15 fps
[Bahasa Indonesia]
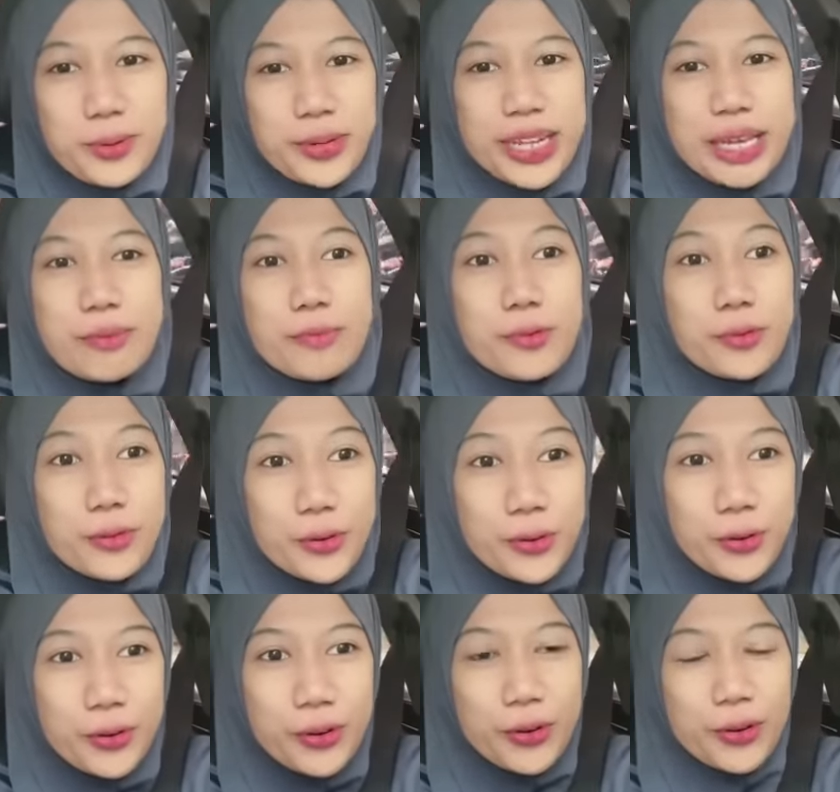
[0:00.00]
ribu
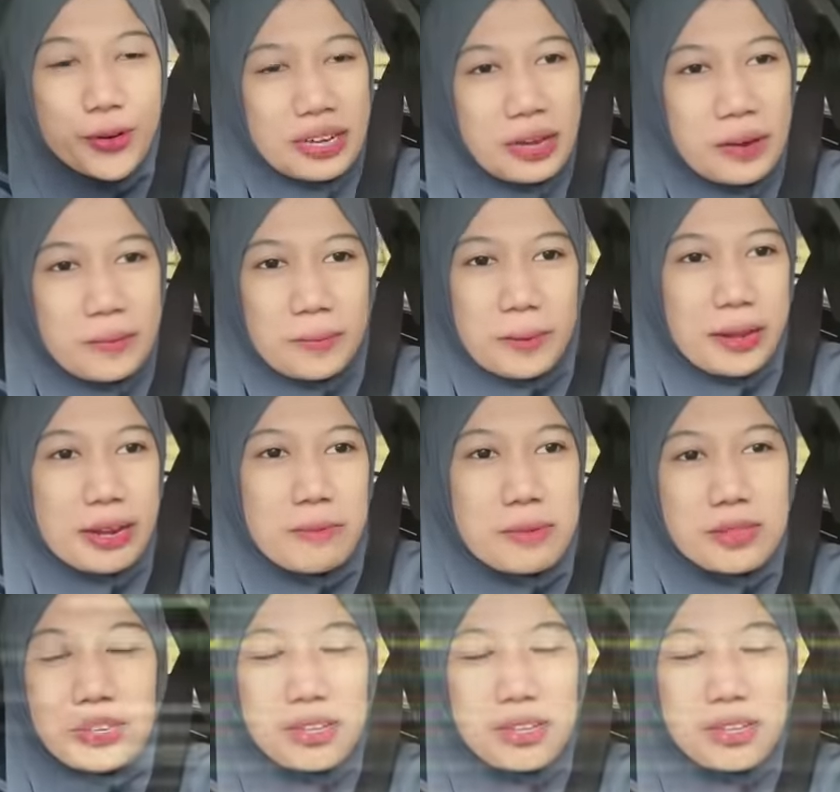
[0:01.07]
pokoknya dapat